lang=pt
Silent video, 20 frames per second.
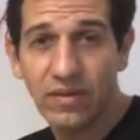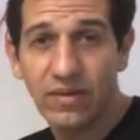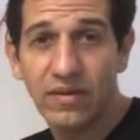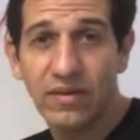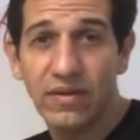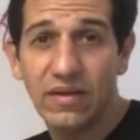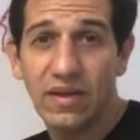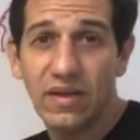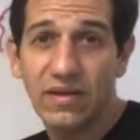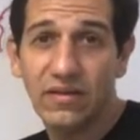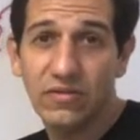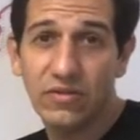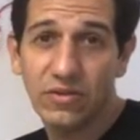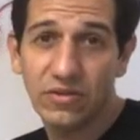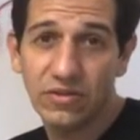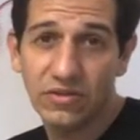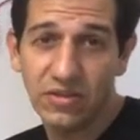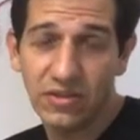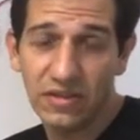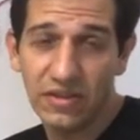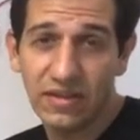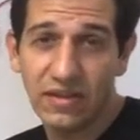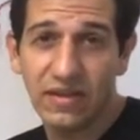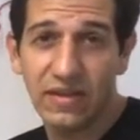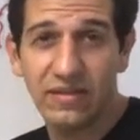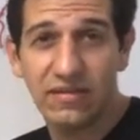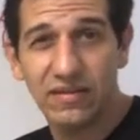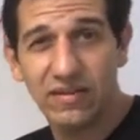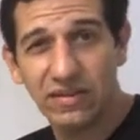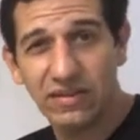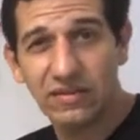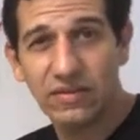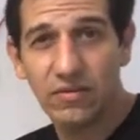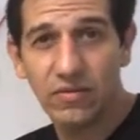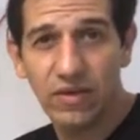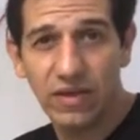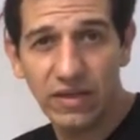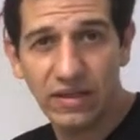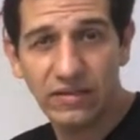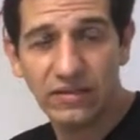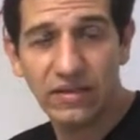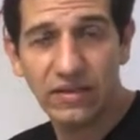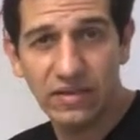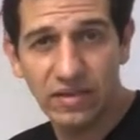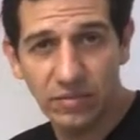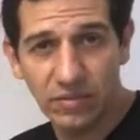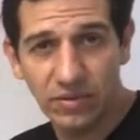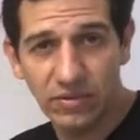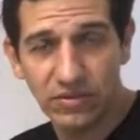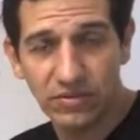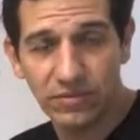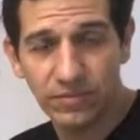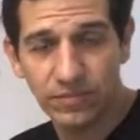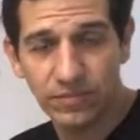que ele só chega a 30, 40 libras.